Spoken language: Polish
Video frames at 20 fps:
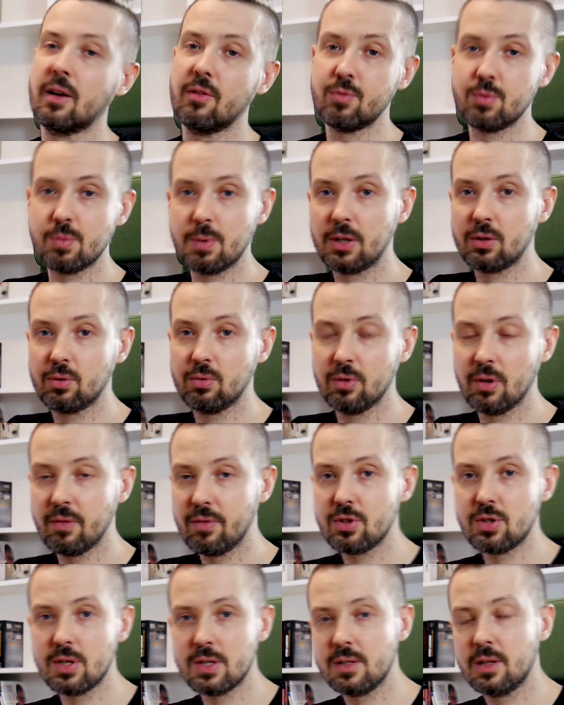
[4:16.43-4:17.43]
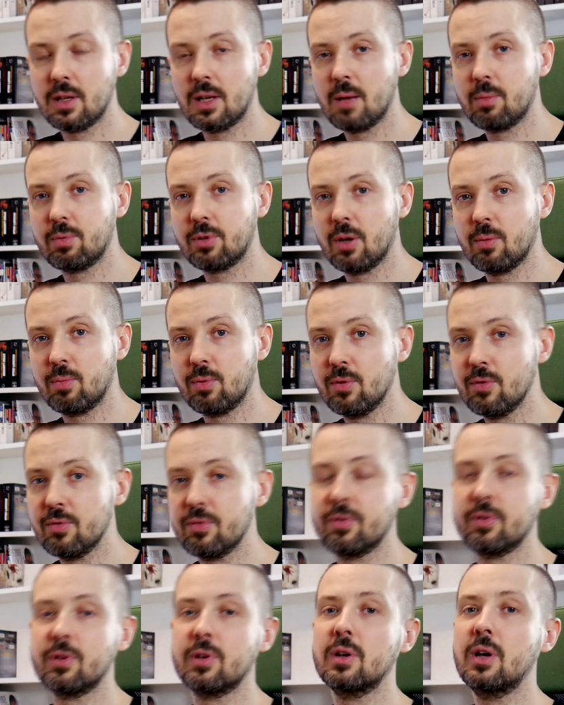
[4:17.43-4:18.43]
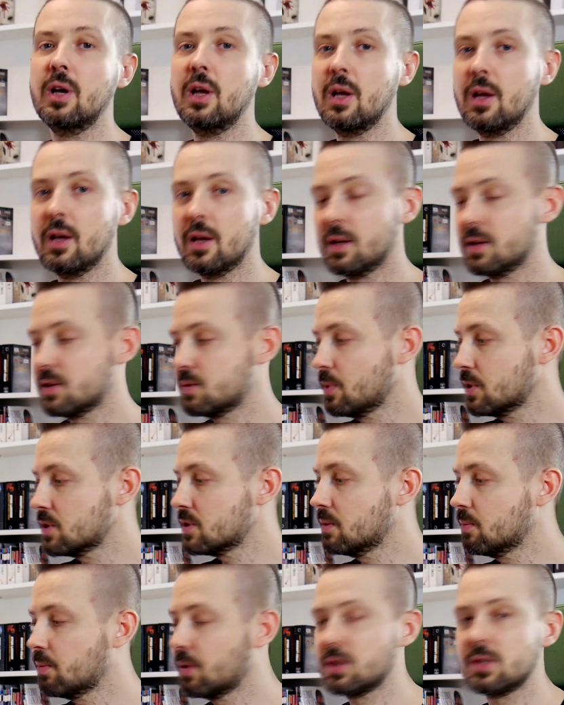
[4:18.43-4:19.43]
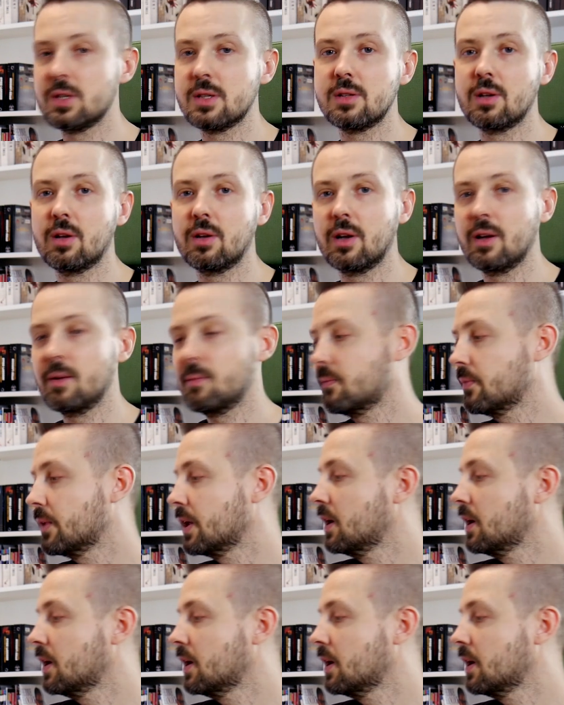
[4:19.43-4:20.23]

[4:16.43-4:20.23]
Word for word: W przypadku nowoczesnych laptopów y, y, z mocnym procesorem